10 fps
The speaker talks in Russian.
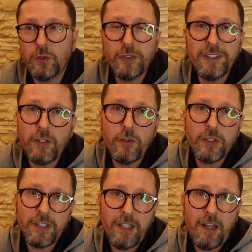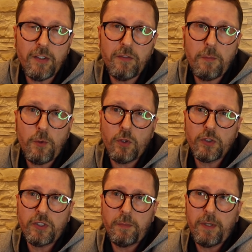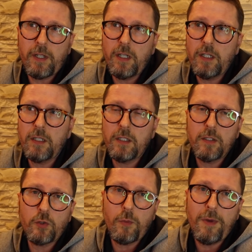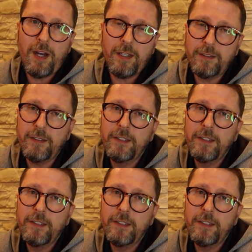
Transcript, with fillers: Тут задается главный вопрос, типа Роман,